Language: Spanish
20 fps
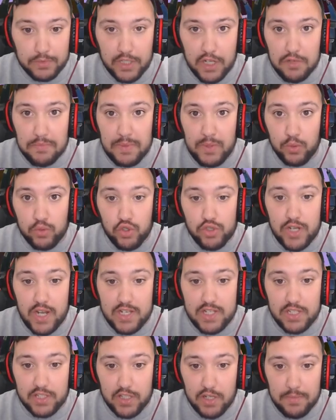tres minutos
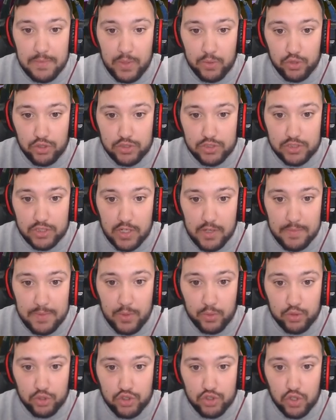casi, tres minutos, tres
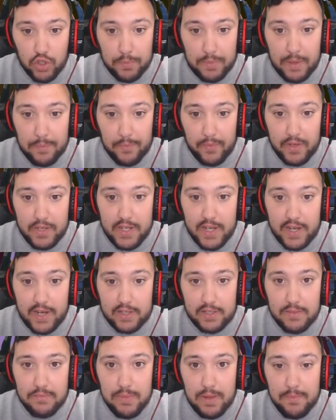minutos solo para poder llegar a
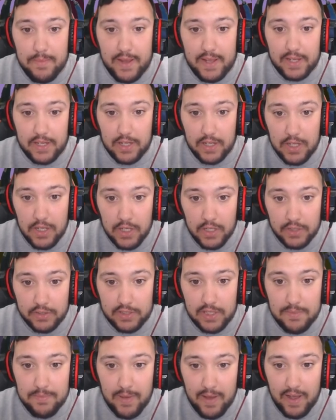Timba y Mike.
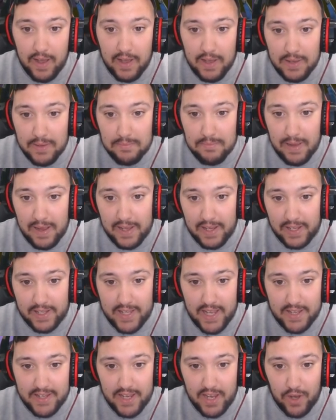Timba, Mike,
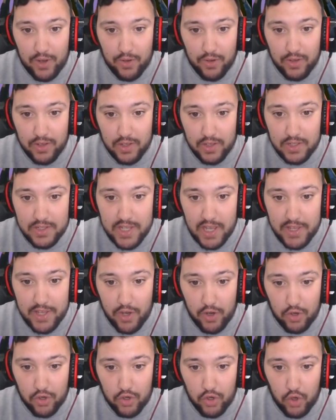ya llego, ya
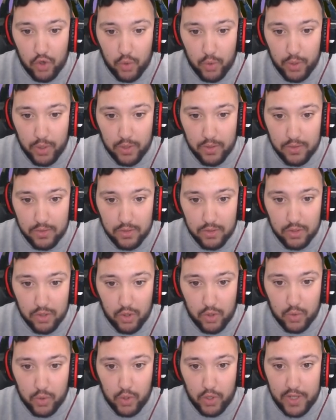llego, os lo juro, os lo
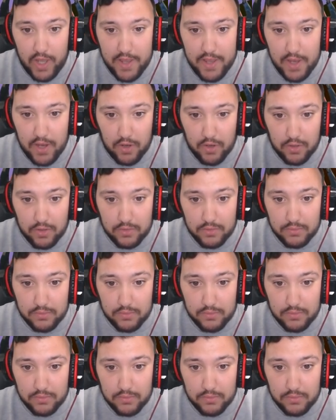juro que ya llego.